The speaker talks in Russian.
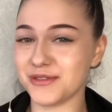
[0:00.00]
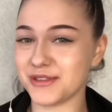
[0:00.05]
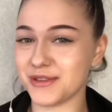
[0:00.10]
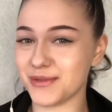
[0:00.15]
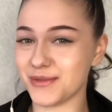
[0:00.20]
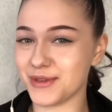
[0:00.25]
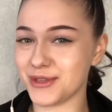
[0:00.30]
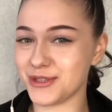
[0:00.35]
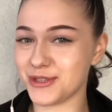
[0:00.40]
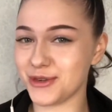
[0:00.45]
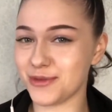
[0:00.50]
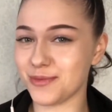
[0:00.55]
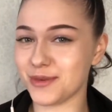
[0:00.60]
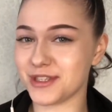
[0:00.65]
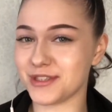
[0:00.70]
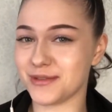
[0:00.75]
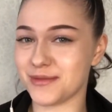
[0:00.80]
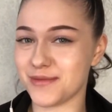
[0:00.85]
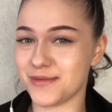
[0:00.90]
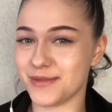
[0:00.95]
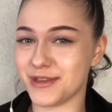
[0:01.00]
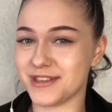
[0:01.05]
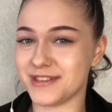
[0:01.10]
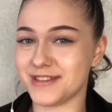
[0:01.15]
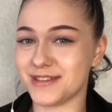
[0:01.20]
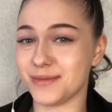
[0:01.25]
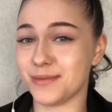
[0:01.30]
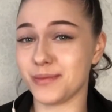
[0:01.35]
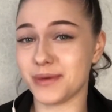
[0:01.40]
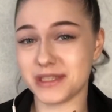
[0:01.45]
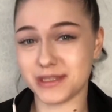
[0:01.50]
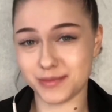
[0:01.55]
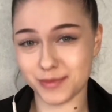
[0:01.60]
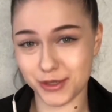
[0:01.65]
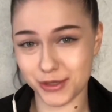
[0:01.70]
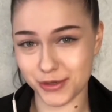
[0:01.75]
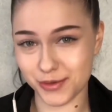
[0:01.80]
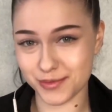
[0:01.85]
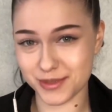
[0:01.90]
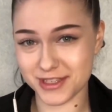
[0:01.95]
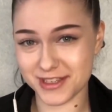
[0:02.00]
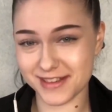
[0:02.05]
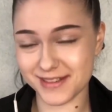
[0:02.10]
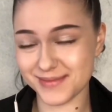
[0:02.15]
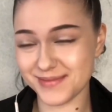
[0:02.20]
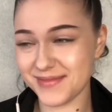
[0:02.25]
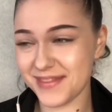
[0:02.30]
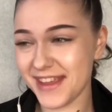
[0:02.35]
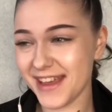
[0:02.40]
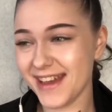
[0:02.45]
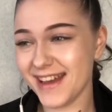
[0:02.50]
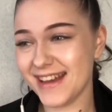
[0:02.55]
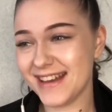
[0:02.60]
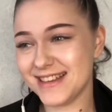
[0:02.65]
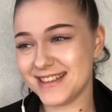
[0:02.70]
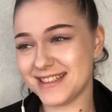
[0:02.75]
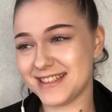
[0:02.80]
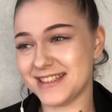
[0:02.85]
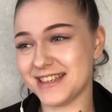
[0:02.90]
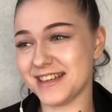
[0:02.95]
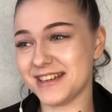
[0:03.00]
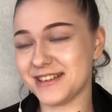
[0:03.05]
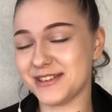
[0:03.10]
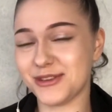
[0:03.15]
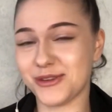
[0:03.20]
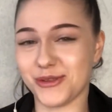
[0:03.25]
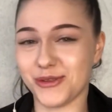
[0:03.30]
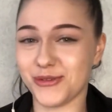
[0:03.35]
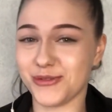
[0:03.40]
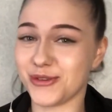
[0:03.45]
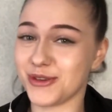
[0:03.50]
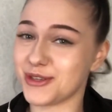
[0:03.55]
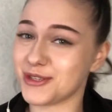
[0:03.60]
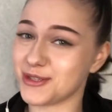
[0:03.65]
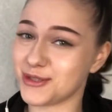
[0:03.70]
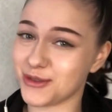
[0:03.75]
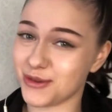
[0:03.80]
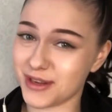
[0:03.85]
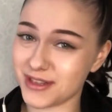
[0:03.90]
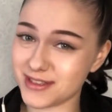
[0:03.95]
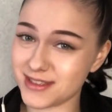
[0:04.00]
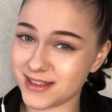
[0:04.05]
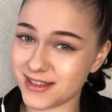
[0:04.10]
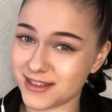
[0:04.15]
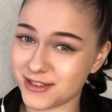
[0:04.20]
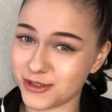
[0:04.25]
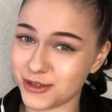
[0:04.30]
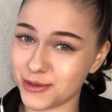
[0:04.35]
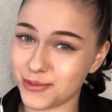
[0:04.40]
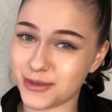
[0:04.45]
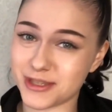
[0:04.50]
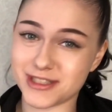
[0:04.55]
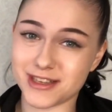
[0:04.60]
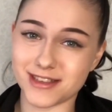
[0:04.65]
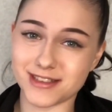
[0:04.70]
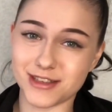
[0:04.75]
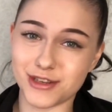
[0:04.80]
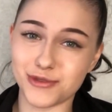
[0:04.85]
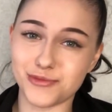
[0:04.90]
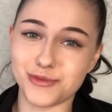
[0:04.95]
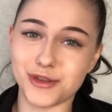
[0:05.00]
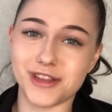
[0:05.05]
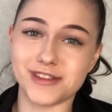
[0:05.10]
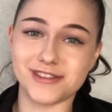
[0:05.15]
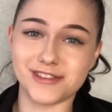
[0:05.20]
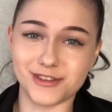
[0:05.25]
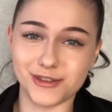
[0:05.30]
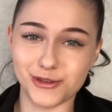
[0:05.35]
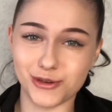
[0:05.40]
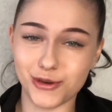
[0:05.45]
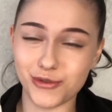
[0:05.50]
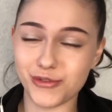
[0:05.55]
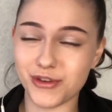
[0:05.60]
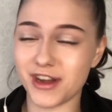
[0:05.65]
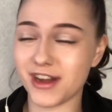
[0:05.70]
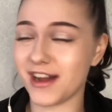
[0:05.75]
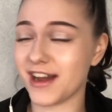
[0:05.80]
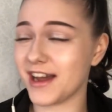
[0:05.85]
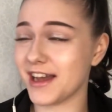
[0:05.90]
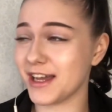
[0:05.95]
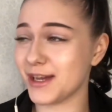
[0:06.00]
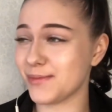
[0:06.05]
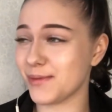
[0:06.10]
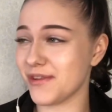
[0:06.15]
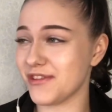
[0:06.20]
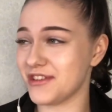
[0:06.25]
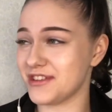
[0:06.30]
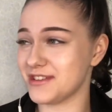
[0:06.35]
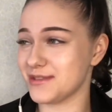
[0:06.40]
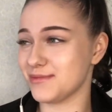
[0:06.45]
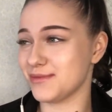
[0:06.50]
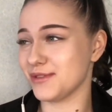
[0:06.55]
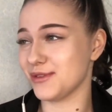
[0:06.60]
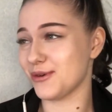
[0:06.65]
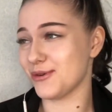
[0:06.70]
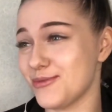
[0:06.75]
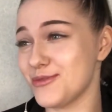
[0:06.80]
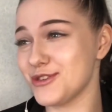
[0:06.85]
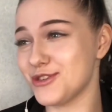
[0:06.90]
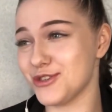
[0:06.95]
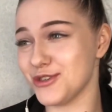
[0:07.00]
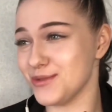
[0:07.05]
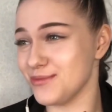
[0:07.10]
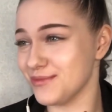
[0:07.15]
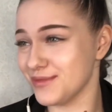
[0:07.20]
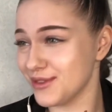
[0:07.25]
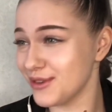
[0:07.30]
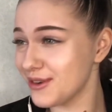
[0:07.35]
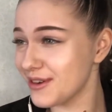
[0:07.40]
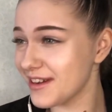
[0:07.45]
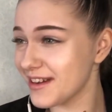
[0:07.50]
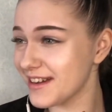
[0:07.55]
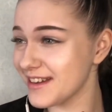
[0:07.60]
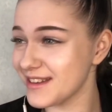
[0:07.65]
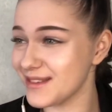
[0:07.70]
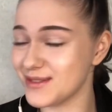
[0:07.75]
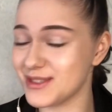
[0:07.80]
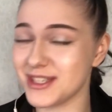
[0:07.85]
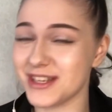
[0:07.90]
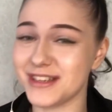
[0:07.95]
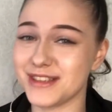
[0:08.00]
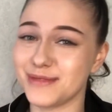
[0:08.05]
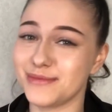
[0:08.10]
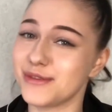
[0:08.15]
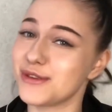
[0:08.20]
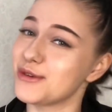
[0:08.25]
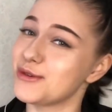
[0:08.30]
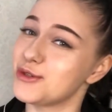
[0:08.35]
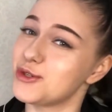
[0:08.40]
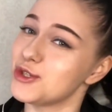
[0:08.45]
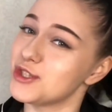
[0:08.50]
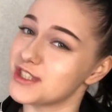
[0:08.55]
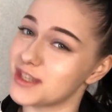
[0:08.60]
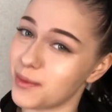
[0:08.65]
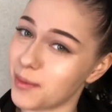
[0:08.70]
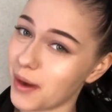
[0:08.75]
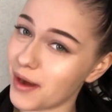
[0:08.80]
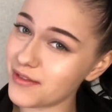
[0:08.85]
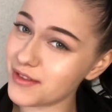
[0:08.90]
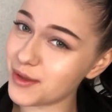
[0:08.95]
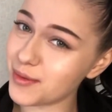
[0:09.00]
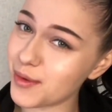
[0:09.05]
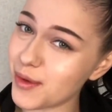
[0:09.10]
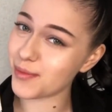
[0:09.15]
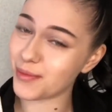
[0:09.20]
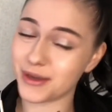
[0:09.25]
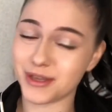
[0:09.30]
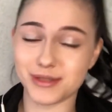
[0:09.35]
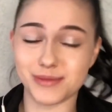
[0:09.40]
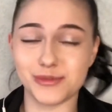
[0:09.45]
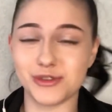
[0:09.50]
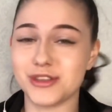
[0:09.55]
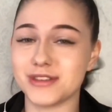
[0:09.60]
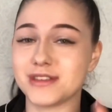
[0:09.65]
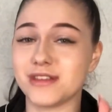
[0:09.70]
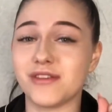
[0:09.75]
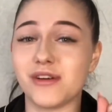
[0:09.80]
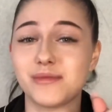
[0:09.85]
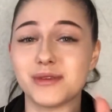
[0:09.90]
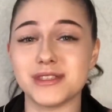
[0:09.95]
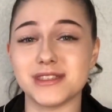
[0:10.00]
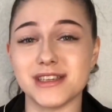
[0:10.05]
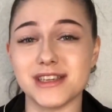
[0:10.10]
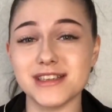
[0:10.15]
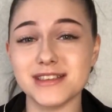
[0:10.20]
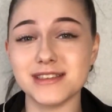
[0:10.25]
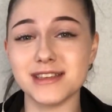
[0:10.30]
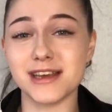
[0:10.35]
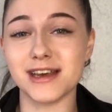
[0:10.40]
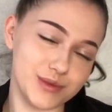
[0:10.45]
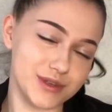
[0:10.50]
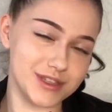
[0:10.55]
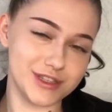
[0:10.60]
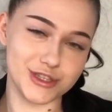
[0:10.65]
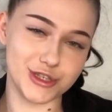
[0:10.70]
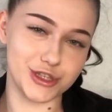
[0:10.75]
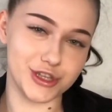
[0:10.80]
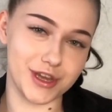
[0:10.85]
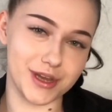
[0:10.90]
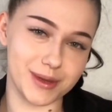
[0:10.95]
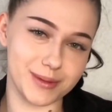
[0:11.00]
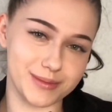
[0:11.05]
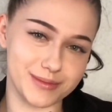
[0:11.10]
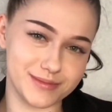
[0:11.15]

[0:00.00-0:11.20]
в этом видео мы с вами вместе посмеемся с тех неловких ситуаций, которые происходили у меня на тренировках, а их, поверьте, было очень много, и все они были очень забавными, поэтому, если вам интересно, мы начинаем.